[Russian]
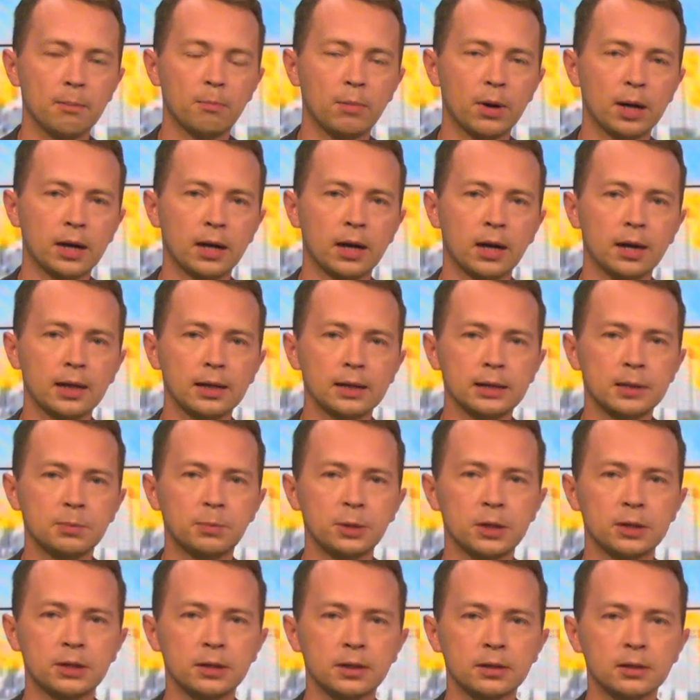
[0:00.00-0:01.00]
Пока
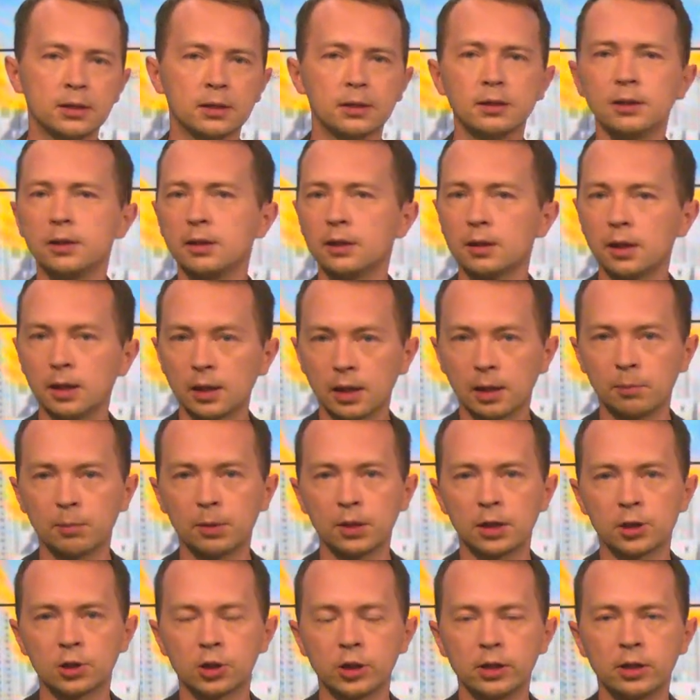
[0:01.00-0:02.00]
экспертиза не дала
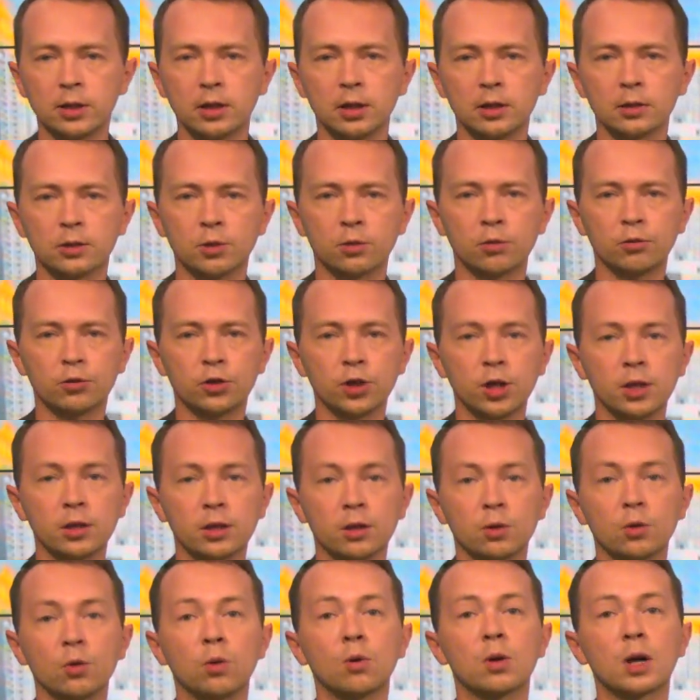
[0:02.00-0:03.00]
положительное
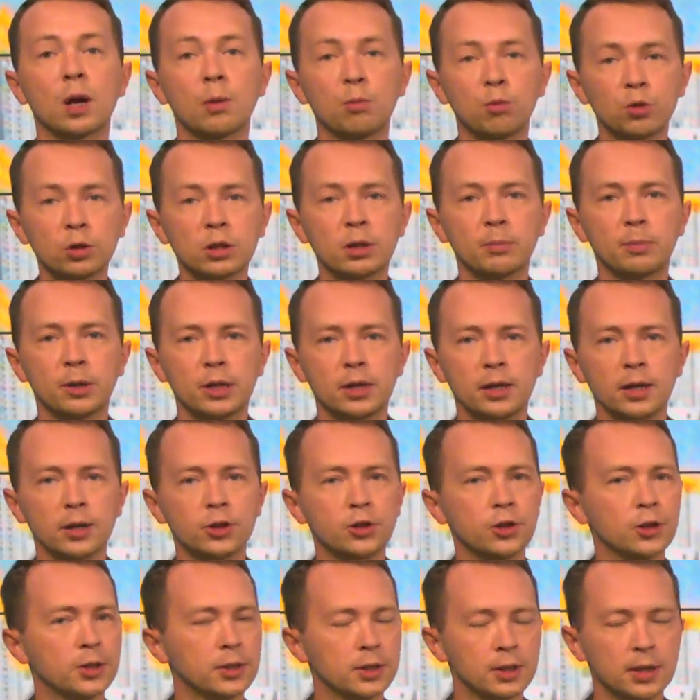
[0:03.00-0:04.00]
заключение, но работы
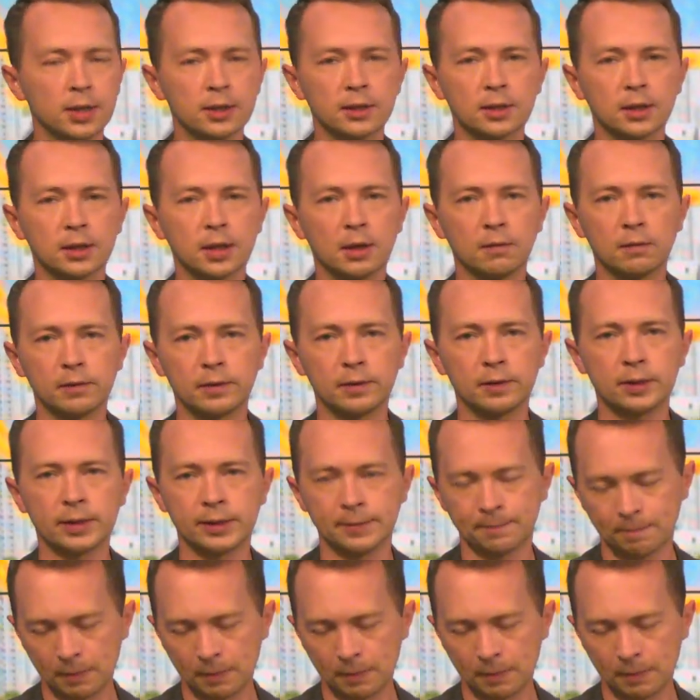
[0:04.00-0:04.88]
подрядчик не останавливает.